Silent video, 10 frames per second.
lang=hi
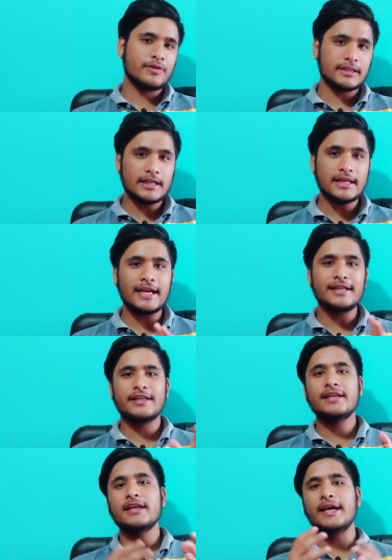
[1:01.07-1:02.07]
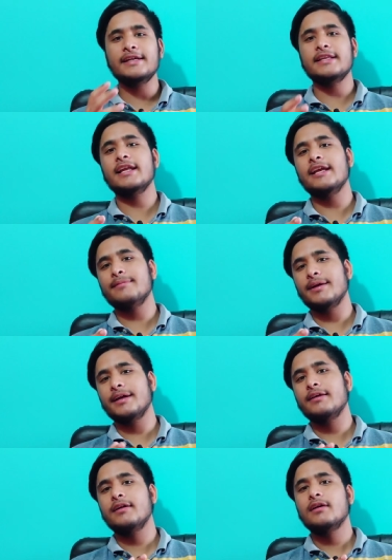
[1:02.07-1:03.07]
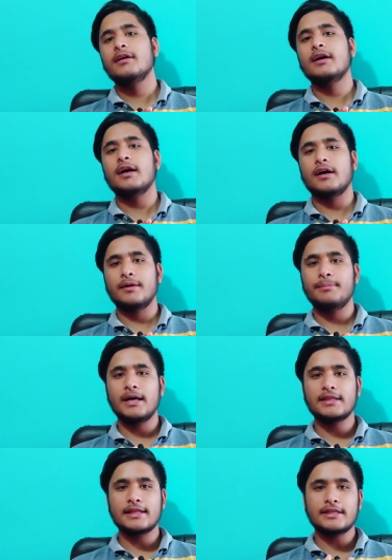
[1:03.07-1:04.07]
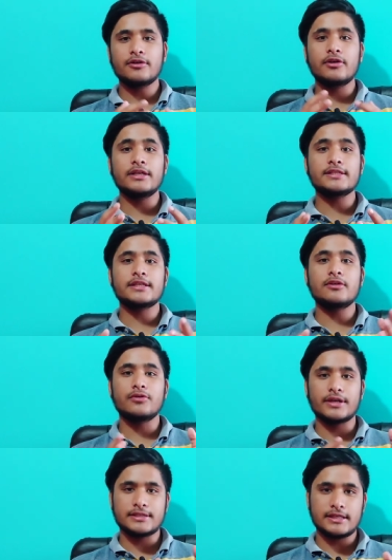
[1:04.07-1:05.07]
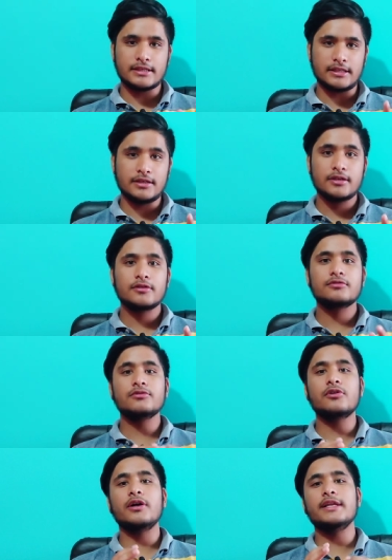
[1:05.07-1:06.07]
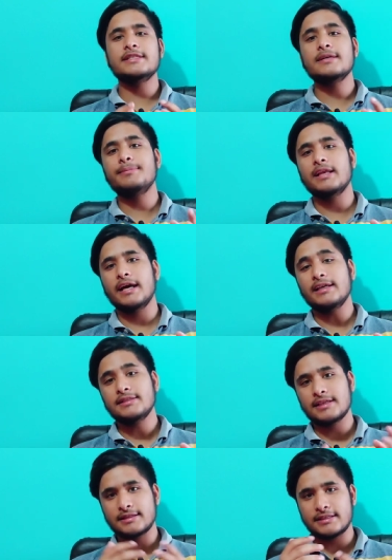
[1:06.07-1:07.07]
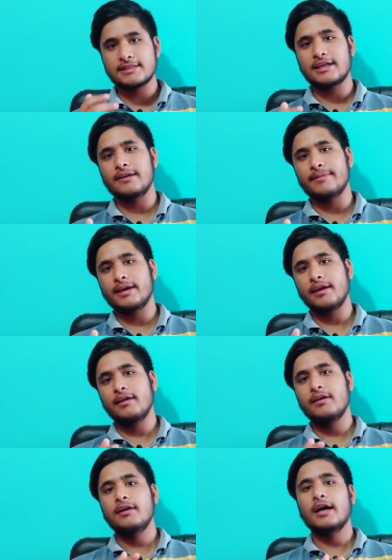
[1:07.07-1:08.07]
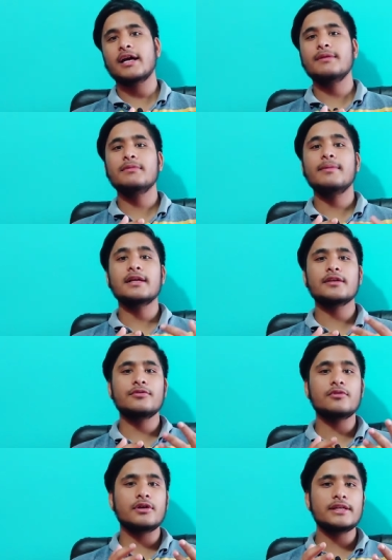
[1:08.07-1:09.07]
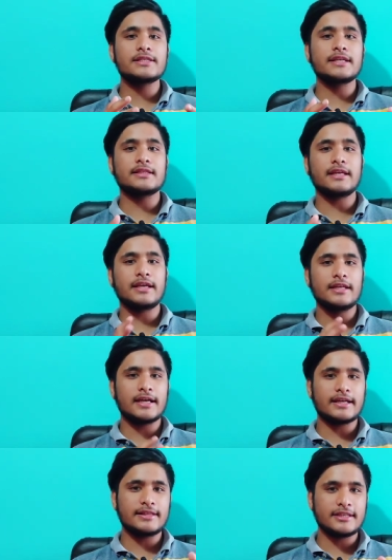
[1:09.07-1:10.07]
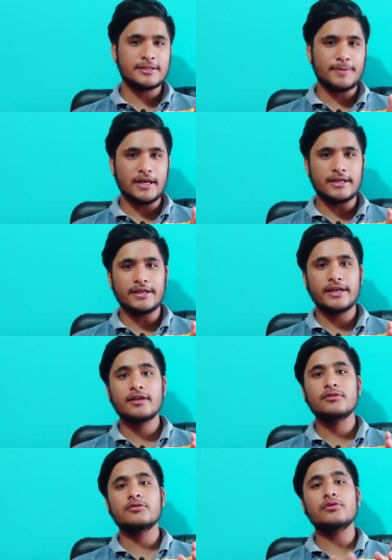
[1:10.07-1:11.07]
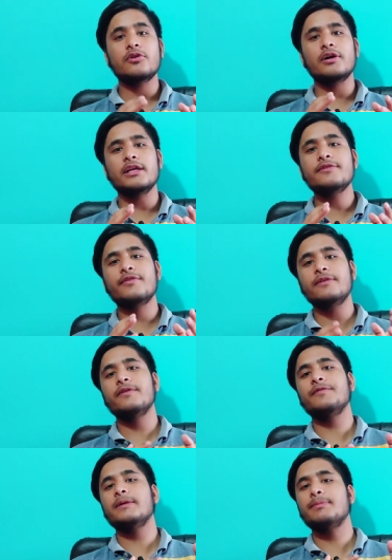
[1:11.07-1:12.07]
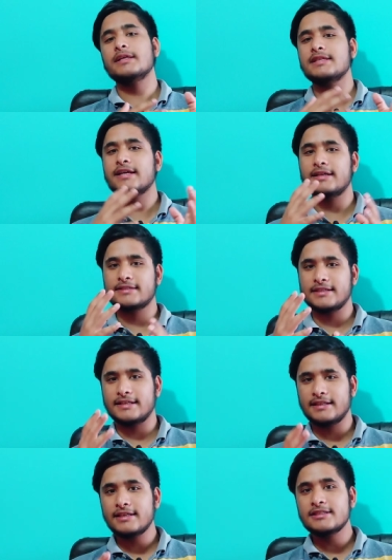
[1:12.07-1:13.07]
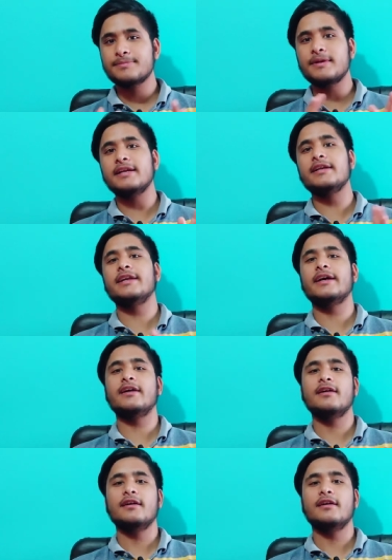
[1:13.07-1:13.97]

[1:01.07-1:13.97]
हुआ था 1999 में अब बात आती है कॉलेज की लोकेशन की तो कॉलेज है बिलाई छत्तीसगढ़ में अगर अब मैं बात करूँ कॉलेज कितने एरिया के अंदर स्प्रेडेड है तो कॉलेज 150 प्लस एकर्स के अंदर स्प्रेडेड है